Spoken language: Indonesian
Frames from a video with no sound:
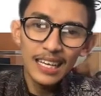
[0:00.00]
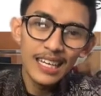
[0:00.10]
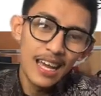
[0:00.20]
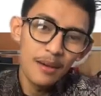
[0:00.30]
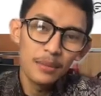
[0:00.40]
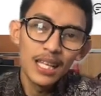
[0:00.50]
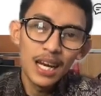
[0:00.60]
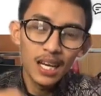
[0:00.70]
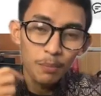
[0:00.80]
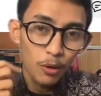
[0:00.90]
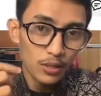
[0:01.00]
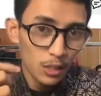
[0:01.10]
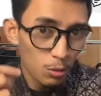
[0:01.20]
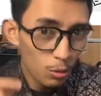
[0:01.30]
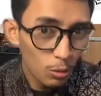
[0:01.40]
dia menjalani
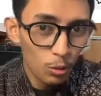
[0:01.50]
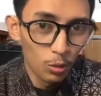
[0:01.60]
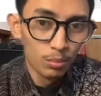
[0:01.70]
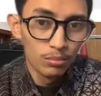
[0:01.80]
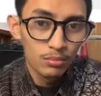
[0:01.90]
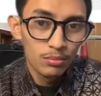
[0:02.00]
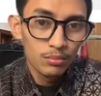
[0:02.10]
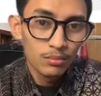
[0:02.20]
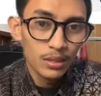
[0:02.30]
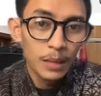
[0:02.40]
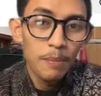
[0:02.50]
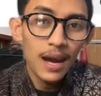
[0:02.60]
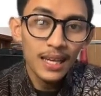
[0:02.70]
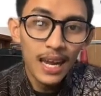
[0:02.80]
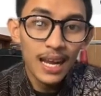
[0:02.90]
proses hukum di
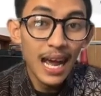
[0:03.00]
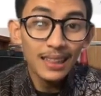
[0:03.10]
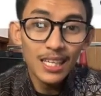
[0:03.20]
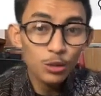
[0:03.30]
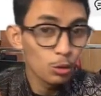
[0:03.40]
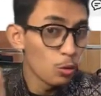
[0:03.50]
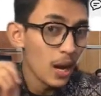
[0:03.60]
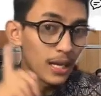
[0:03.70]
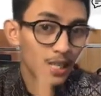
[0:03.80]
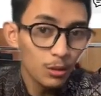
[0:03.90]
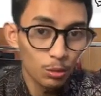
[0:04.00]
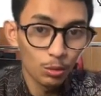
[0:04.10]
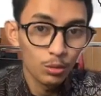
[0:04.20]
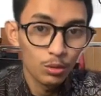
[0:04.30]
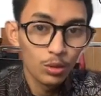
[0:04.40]
pengadilan atas tuduhan
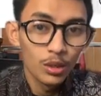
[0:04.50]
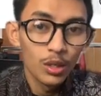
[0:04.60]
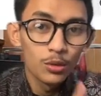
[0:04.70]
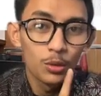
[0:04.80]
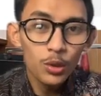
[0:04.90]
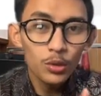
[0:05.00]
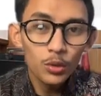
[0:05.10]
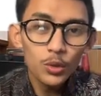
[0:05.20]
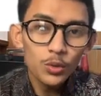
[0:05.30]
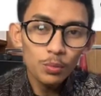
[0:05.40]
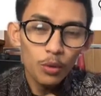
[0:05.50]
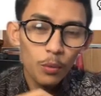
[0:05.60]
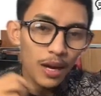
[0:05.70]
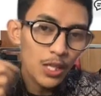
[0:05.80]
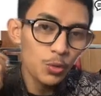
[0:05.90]
itu, justru itu tuh
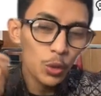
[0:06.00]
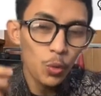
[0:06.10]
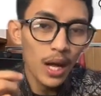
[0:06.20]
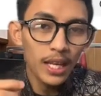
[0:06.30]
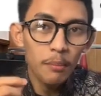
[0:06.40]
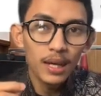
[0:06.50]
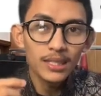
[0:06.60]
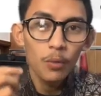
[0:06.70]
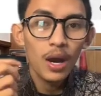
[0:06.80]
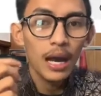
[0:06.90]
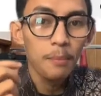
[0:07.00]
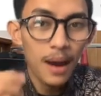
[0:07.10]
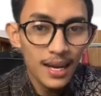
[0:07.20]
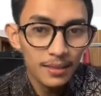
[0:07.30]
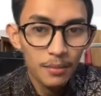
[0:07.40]
merupakan suatu hal yang mengecewakan
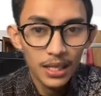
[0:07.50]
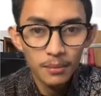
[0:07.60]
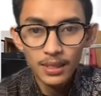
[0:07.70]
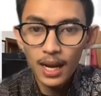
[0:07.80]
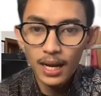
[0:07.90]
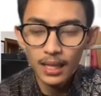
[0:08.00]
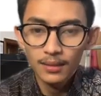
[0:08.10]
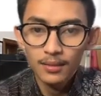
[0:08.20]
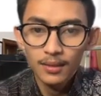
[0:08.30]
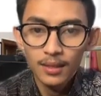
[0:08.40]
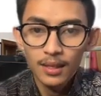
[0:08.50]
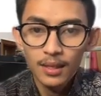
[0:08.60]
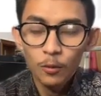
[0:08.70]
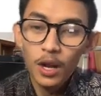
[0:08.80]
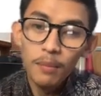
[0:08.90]
banget bagi masyarakat.
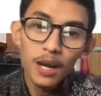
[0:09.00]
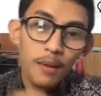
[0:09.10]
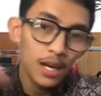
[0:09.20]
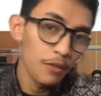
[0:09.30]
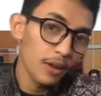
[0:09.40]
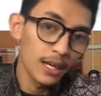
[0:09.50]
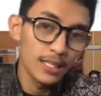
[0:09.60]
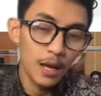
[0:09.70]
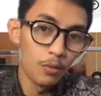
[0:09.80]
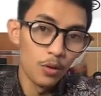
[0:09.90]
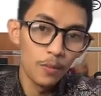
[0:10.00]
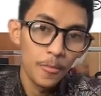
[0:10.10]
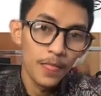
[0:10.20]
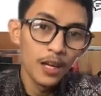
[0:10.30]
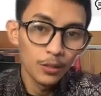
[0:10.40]
Udah mah kemarin Verdi Sambo.
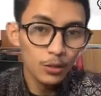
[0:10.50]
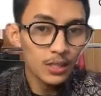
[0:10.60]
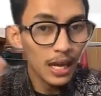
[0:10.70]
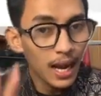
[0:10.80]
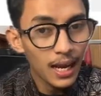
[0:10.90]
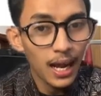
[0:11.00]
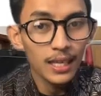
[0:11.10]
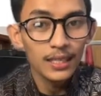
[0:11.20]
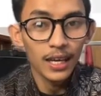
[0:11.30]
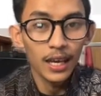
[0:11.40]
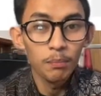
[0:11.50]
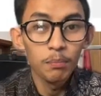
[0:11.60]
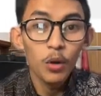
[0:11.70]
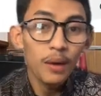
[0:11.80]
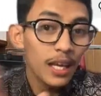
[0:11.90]
Terus sekarang ada lagi TM.
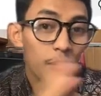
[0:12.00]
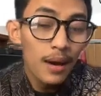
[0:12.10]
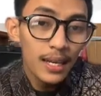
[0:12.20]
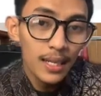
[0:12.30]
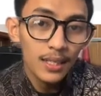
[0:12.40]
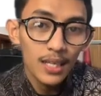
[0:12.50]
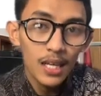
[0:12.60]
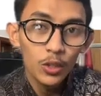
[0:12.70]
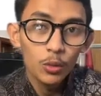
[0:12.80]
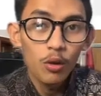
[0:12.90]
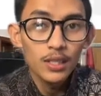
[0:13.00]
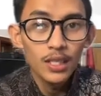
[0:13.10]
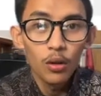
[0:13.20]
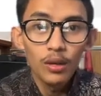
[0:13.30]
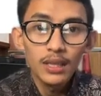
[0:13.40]
Belum lagi kemarin yang terjadi tuh polisi
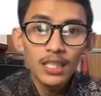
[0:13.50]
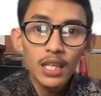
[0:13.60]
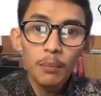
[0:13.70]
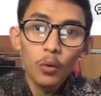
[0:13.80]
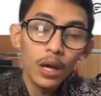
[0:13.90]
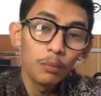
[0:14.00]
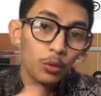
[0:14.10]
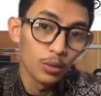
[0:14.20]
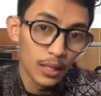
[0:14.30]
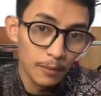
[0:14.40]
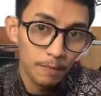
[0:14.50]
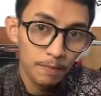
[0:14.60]
lalu lintas yang melakukan pungli.